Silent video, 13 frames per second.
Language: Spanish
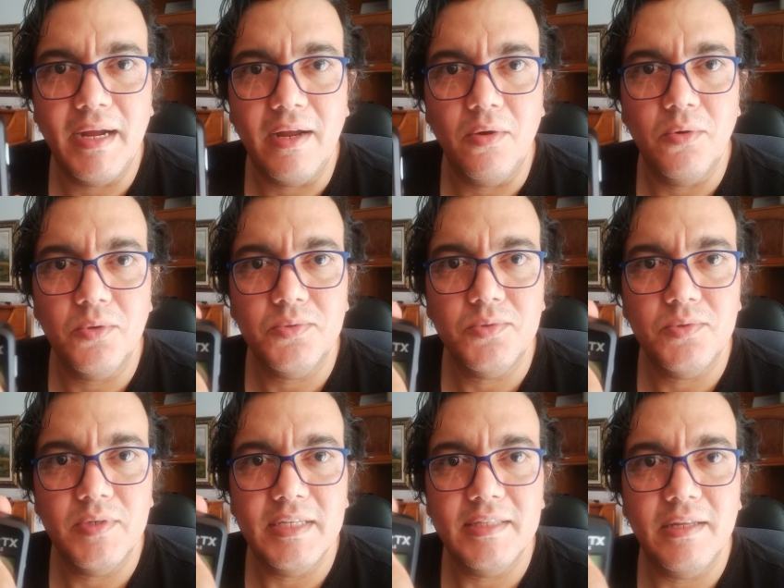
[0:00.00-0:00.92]
bancos.
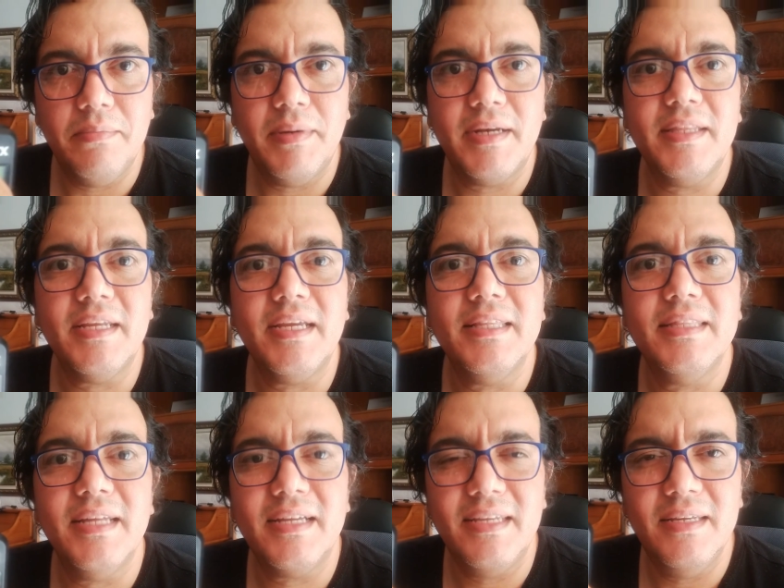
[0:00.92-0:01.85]
Esta parte que
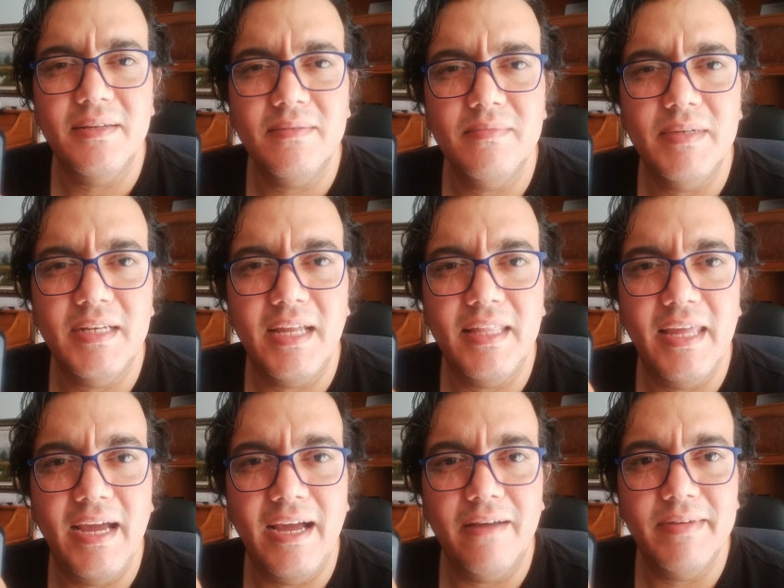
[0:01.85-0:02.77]
está aquí, ¿verdad?
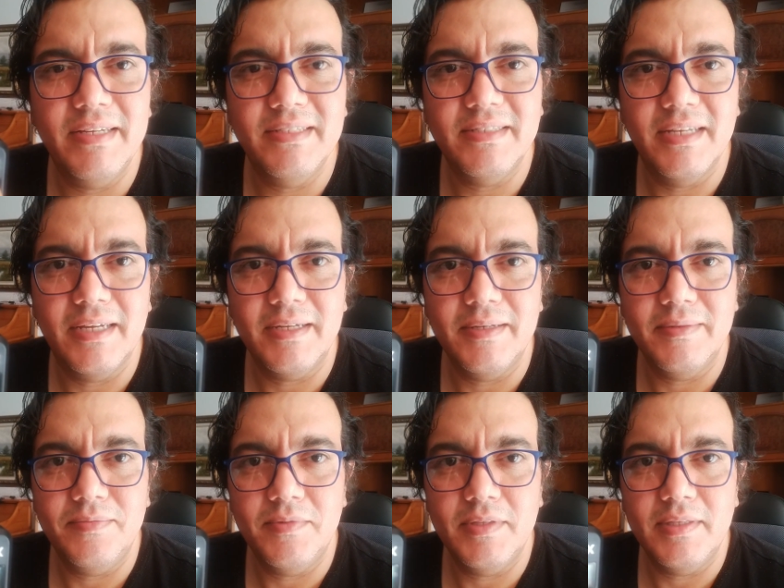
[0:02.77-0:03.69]
De A, B y C.
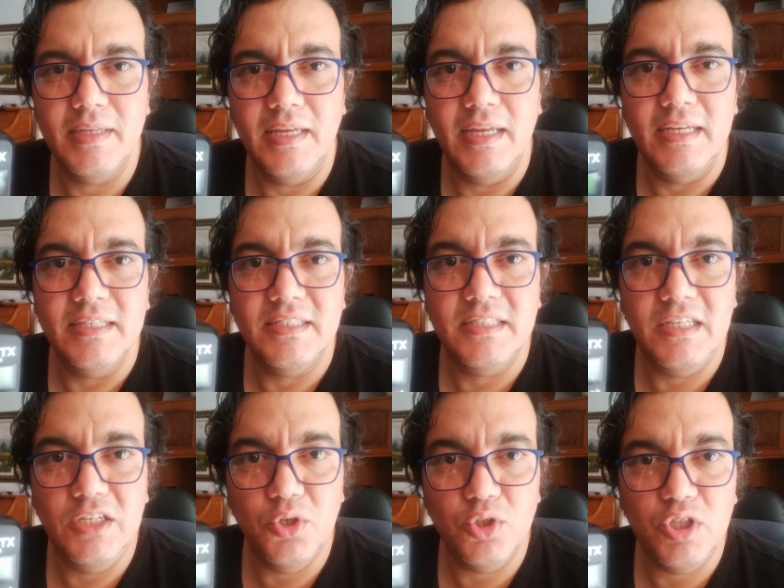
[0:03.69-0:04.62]

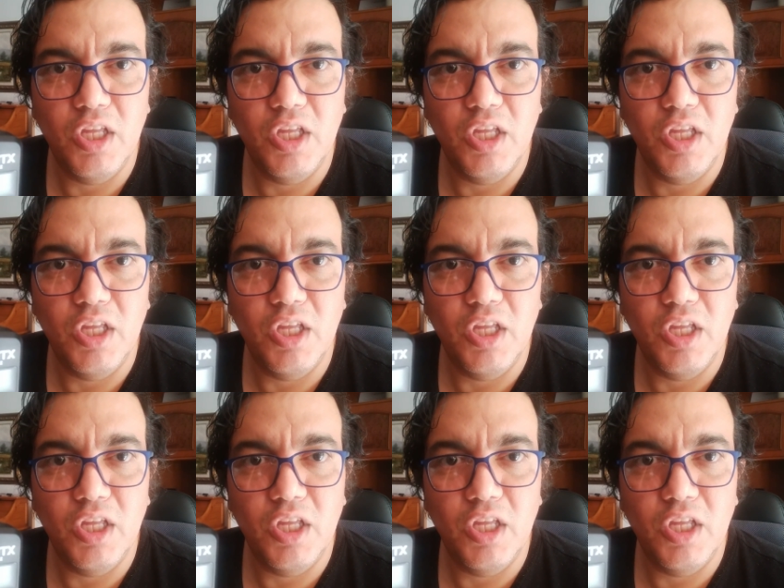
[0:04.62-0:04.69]
Si yo